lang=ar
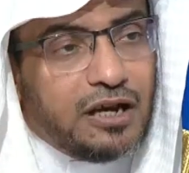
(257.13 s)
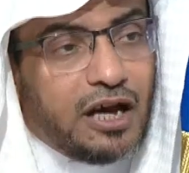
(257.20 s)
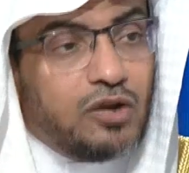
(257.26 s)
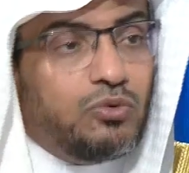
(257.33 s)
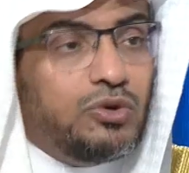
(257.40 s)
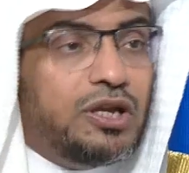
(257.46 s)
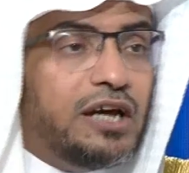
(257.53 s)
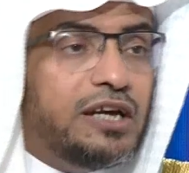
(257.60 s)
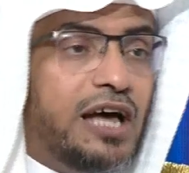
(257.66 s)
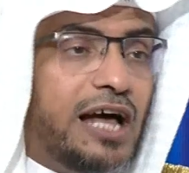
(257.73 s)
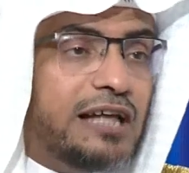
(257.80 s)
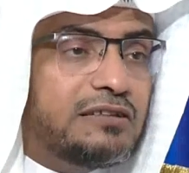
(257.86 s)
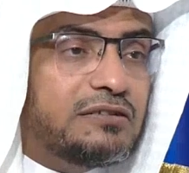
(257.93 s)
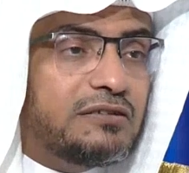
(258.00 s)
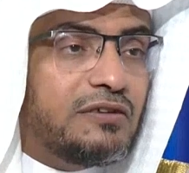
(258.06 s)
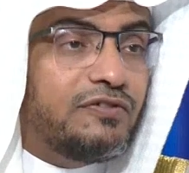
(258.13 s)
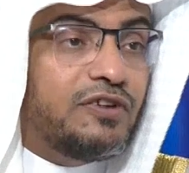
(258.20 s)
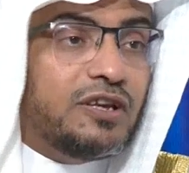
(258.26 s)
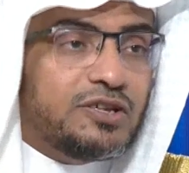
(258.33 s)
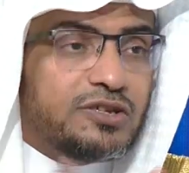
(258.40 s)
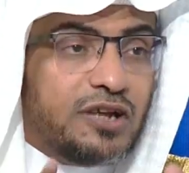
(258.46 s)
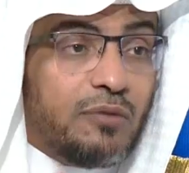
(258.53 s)
الولايات في
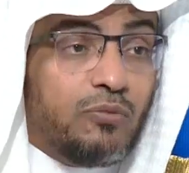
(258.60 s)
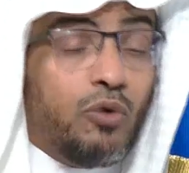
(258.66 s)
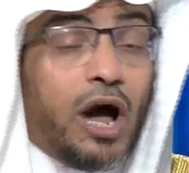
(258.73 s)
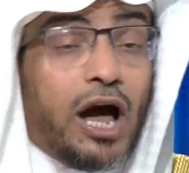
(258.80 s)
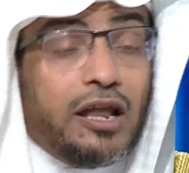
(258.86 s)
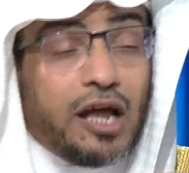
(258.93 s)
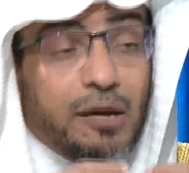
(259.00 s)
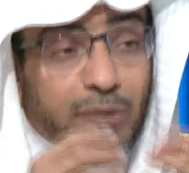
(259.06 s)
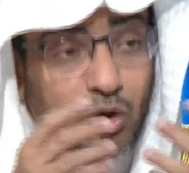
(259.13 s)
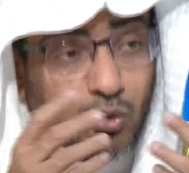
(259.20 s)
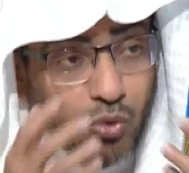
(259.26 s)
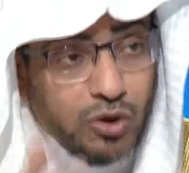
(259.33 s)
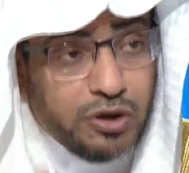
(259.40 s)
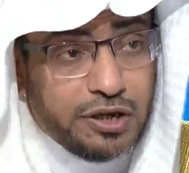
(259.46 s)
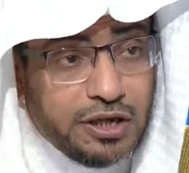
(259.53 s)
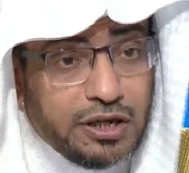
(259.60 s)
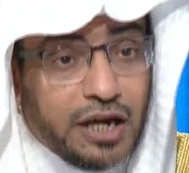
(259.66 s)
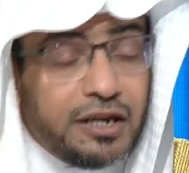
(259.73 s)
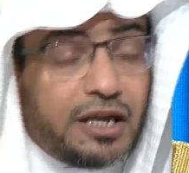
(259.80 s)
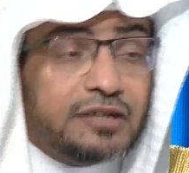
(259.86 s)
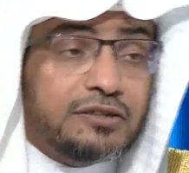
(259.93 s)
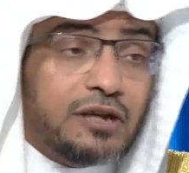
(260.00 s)
الاسلام وعلى من ولي
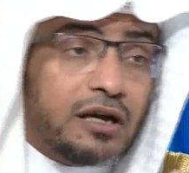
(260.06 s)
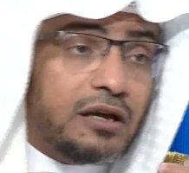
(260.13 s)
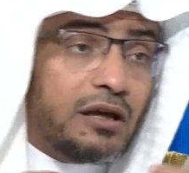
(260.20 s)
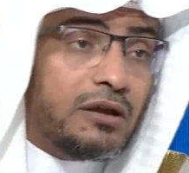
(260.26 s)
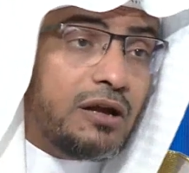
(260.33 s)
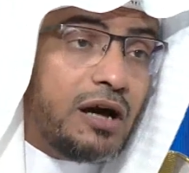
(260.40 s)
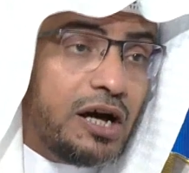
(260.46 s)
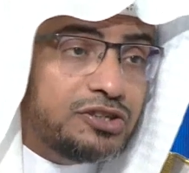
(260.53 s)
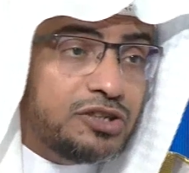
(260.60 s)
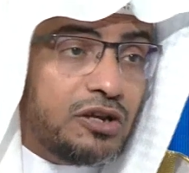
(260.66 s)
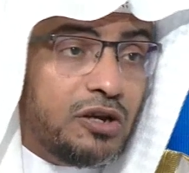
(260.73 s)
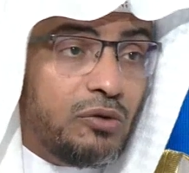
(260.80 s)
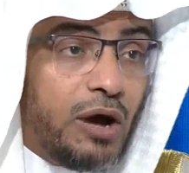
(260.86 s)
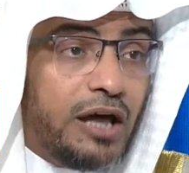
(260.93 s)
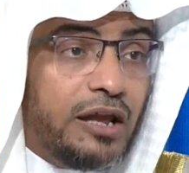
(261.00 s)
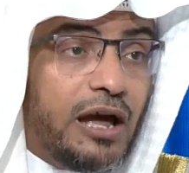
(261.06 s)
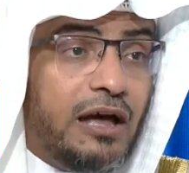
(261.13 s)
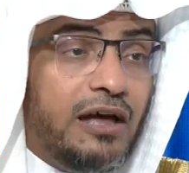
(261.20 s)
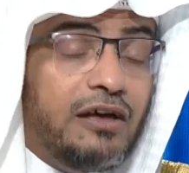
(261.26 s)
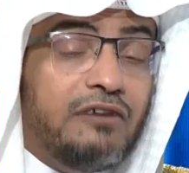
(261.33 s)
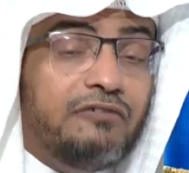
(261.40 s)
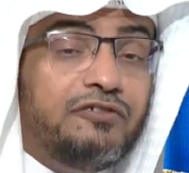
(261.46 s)
ان يتقي الله جل وعلا
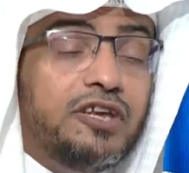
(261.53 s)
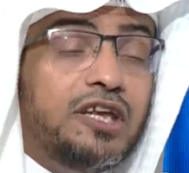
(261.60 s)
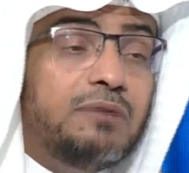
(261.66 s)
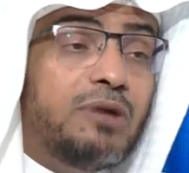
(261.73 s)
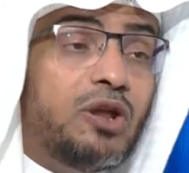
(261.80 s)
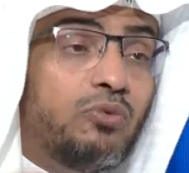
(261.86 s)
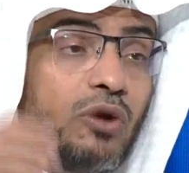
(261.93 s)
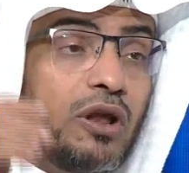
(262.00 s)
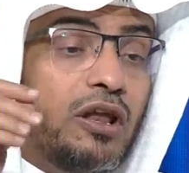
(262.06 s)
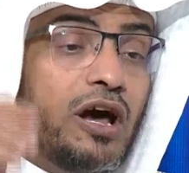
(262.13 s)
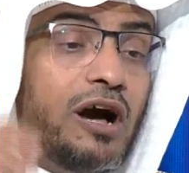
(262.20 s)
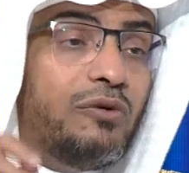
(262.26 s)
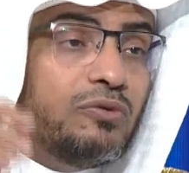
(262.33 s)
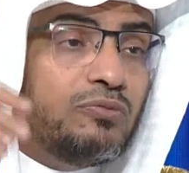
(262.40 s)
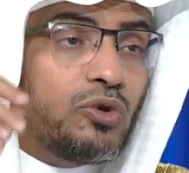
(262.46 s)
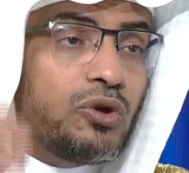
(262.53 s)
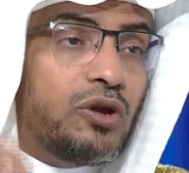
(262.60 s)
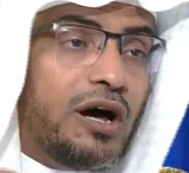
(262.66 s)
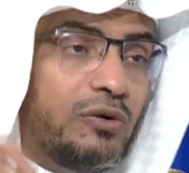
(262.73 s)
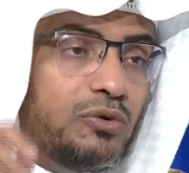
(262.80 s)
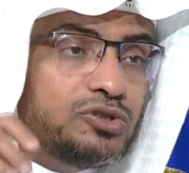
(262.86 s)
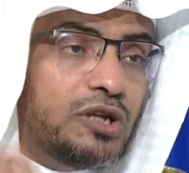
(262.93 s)
في من ولاهم
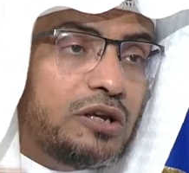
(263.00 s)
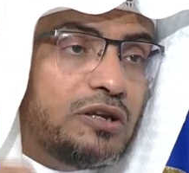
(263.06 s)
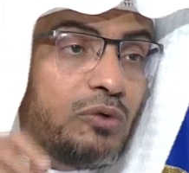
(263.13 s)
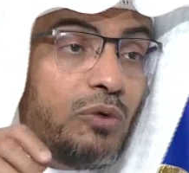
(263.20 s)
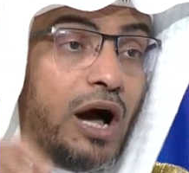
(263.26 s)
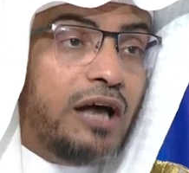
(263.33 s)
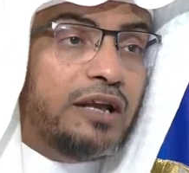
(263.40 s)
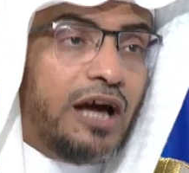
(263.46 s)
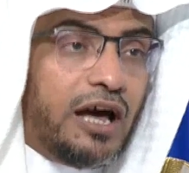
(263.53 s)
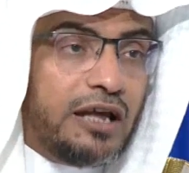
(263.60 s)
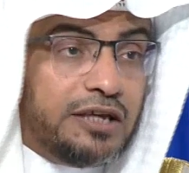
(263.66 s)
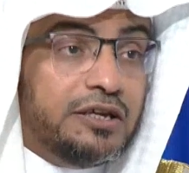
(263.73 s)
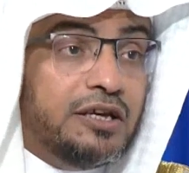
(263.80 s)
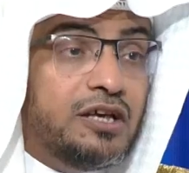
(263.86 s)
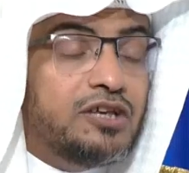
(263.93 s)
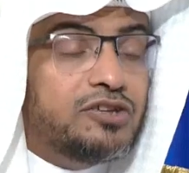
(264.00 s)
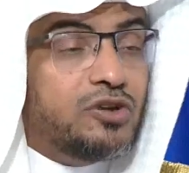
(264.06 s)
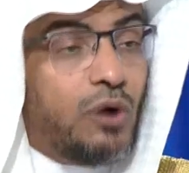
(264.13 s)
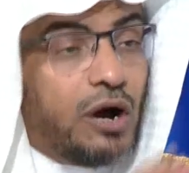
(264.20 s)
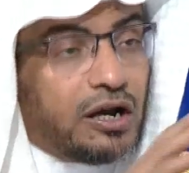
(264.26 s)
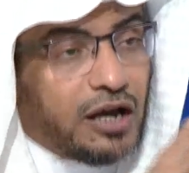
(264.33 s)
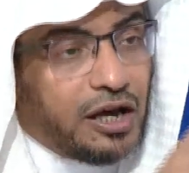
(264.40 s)
الله جل وعلا عليه
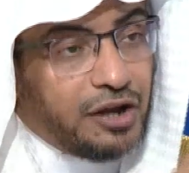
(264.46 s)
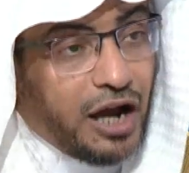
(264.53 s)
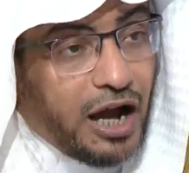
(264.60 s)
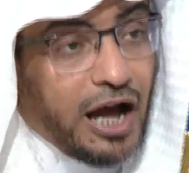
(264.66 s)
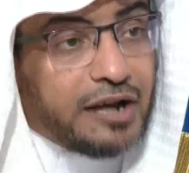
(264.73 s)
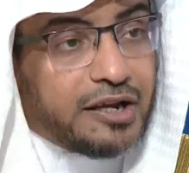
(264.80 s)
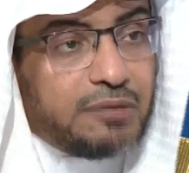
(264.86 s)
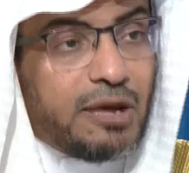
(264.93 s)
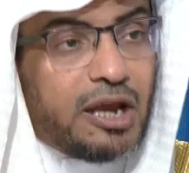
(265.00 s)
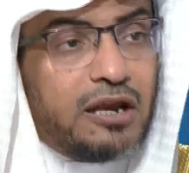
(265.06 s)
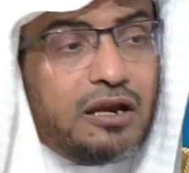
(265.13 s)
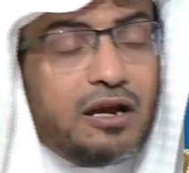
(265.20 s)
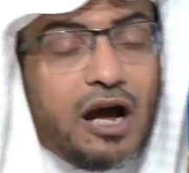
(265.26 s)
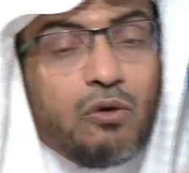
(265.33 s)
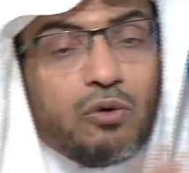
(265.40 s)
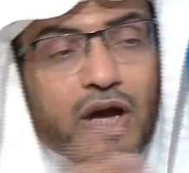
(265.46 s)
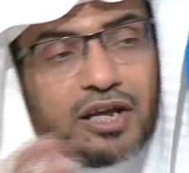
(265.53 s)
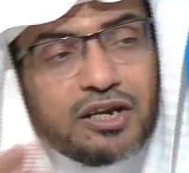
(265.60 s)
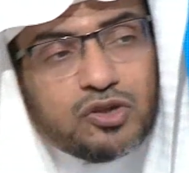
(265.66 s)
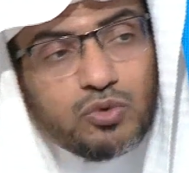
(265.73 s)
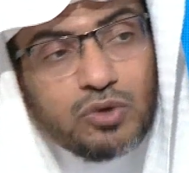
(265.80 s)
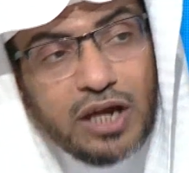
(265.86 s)
سواء كان حاكما او
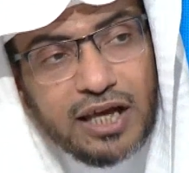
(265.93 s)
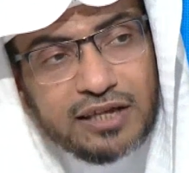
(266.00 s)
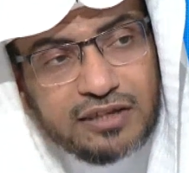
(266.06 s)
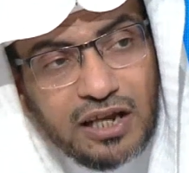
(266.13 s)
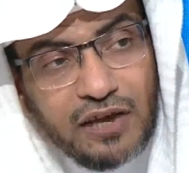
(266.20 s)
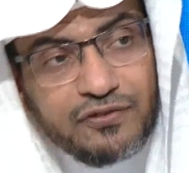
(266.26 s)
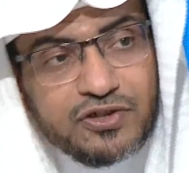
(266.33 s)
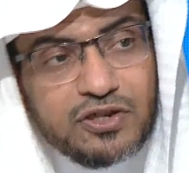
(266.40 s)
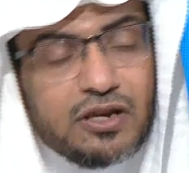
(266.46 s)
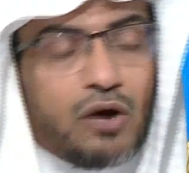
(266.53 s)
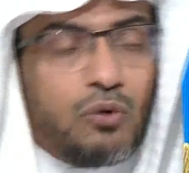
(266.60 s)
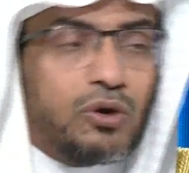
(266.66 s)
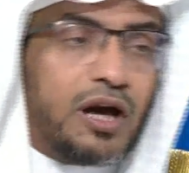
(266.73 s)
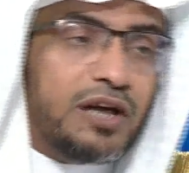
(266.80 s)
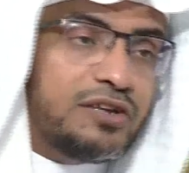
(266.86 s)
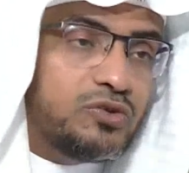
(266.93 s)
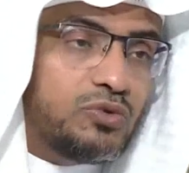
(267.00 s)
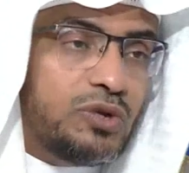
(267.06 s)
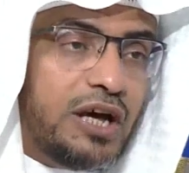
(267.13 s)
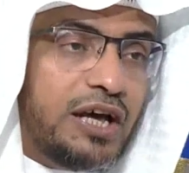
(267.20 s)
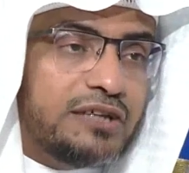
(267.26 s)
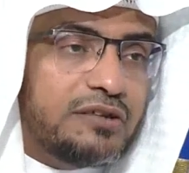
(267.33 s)
كانت ولايه نفس او كانت
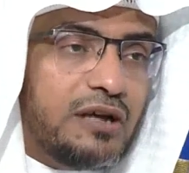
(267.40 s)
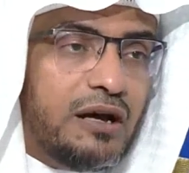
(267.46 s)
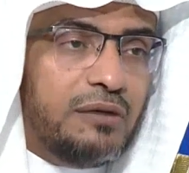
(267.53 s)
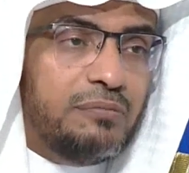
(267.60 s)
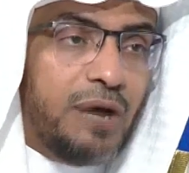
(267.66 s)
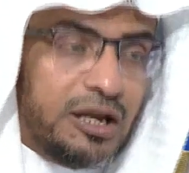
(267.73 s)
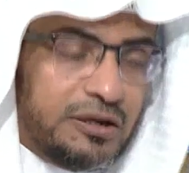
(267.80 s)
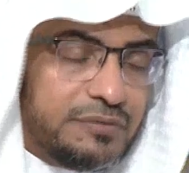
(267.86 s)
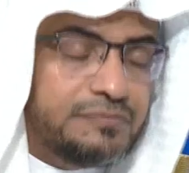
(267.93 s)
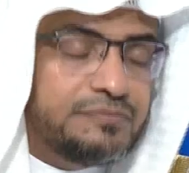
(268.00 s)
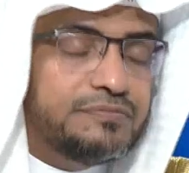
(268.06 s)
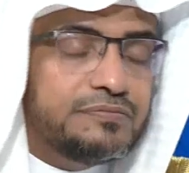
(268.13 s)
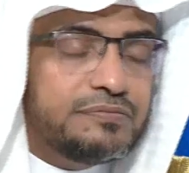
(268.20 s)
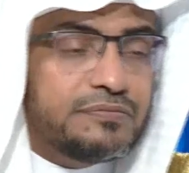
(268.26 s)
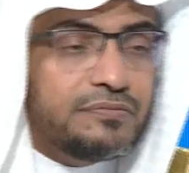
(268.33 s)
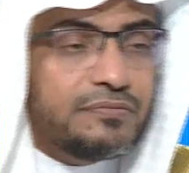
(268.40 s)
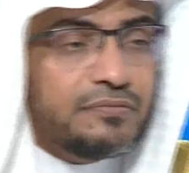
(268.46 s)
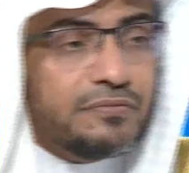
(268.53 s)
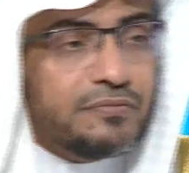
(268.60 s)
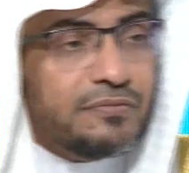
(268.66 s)
ولايه مال هذا التقسيم